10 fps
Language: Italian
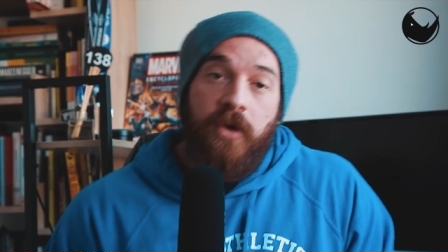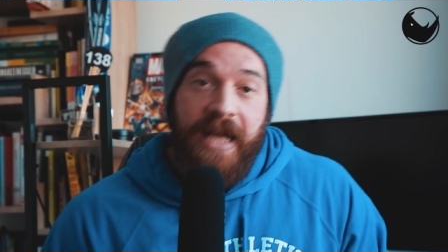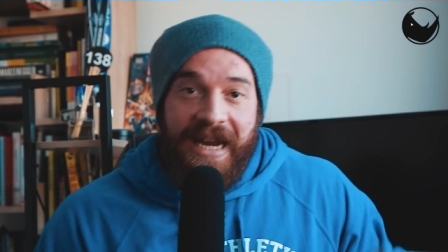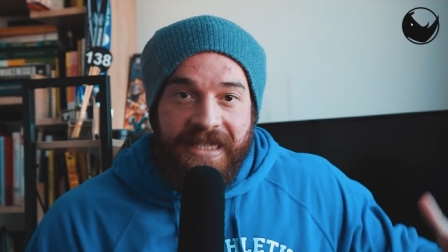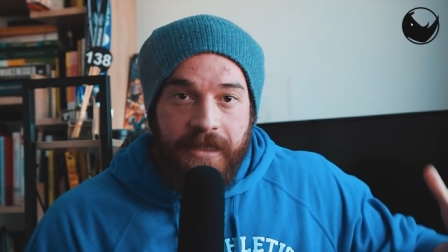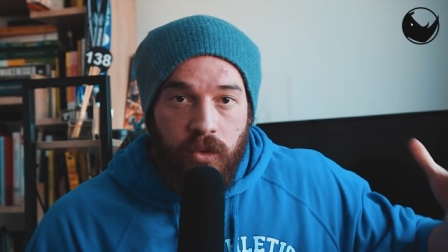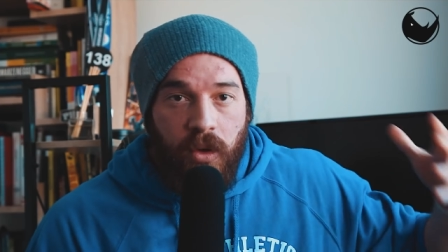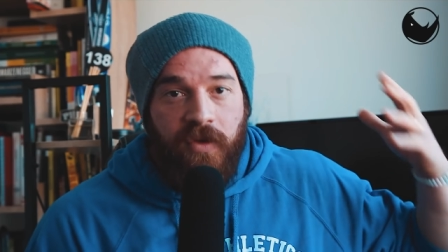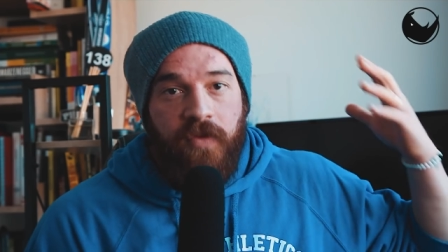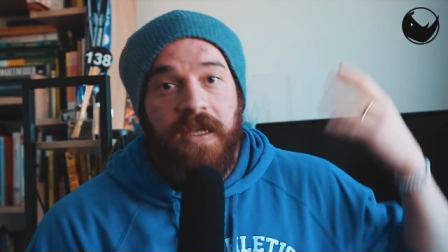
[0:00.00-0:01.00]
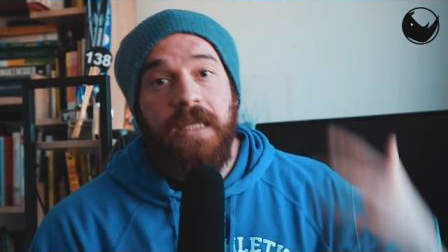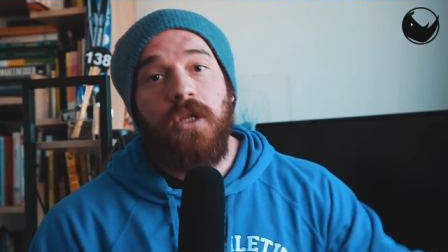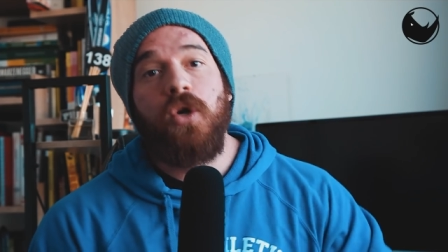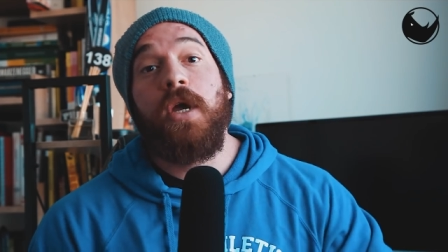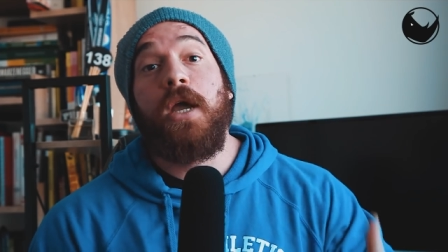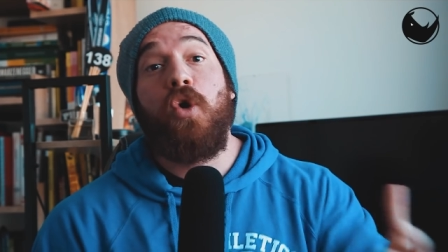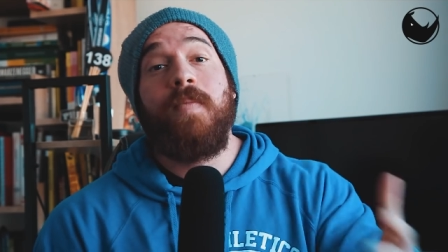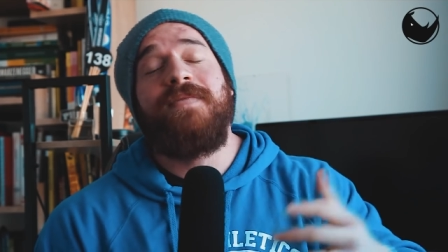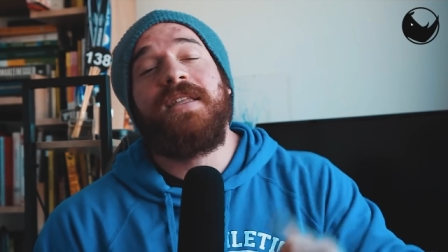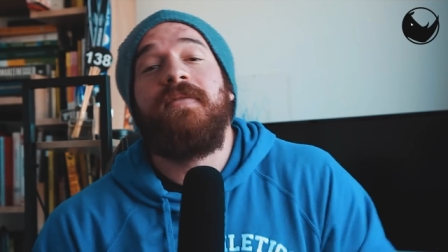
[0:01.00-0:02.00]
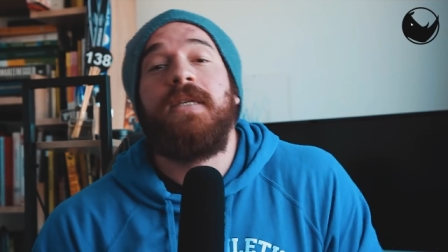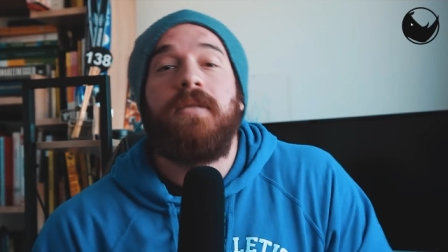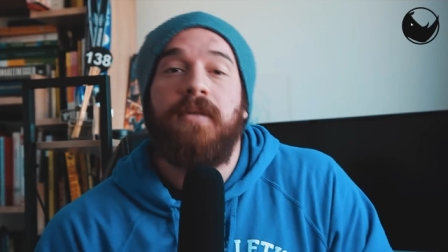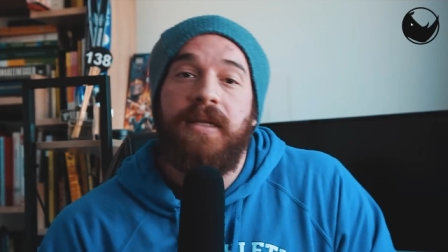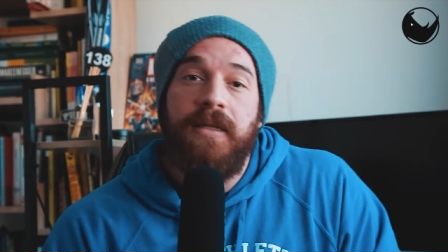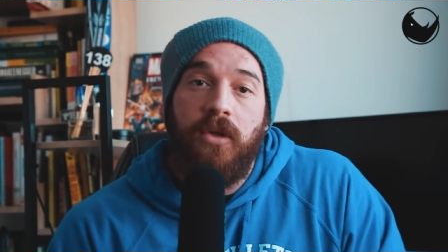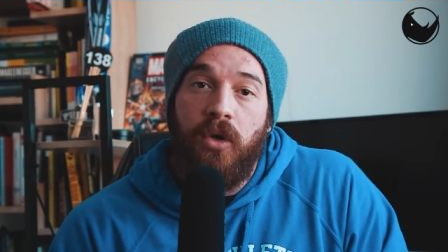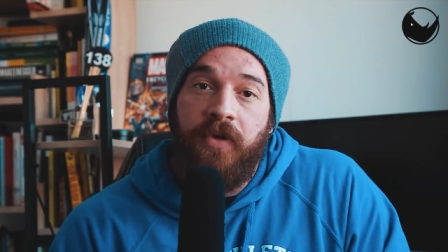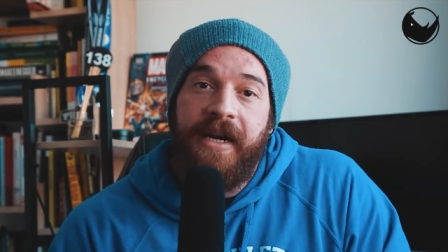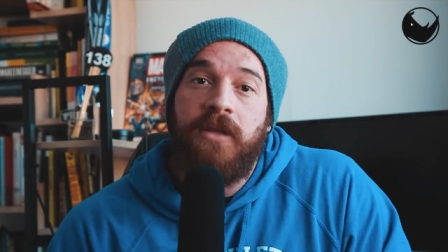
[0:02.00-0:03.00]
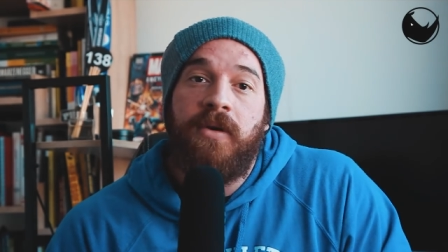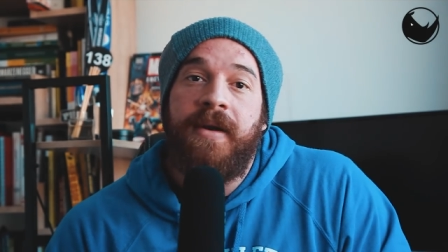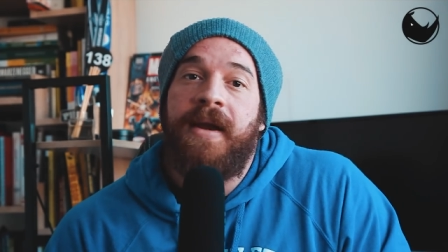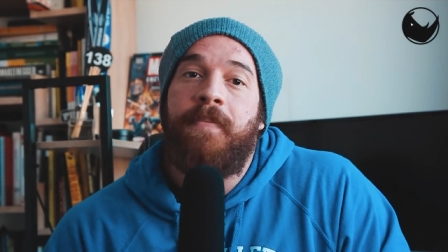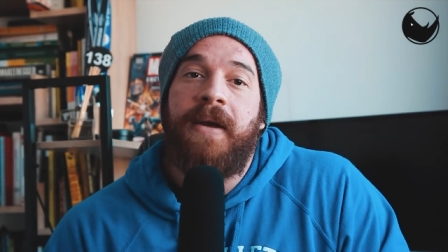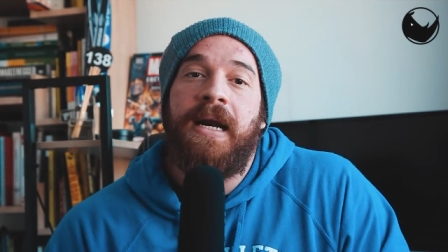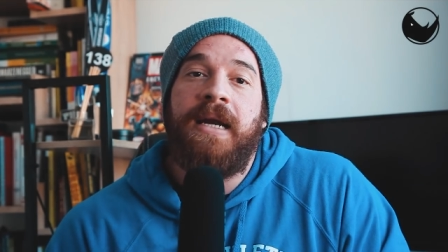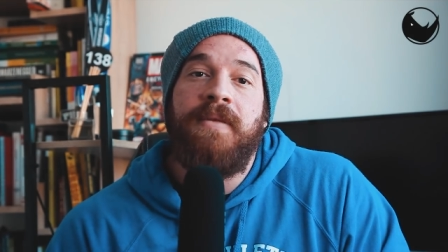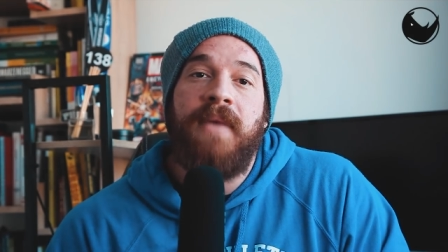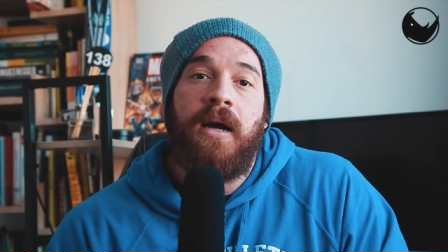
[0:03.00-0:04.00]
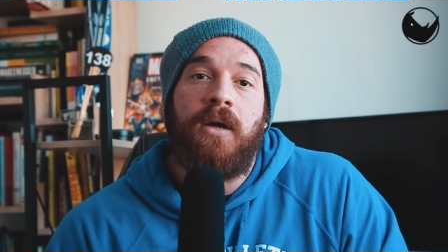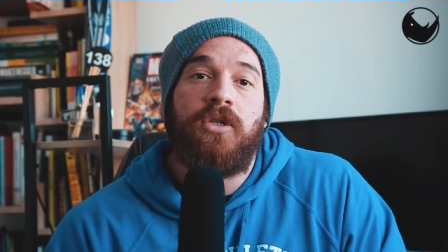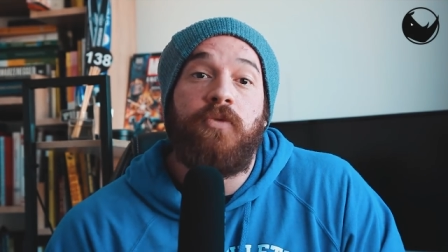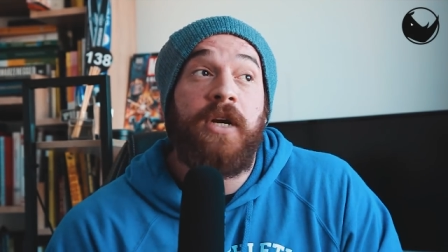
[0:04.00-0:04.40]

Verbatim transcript: Ok ragazzi, nuovo video e come avete visto dal titolo vorrei tornare a parlare di macros.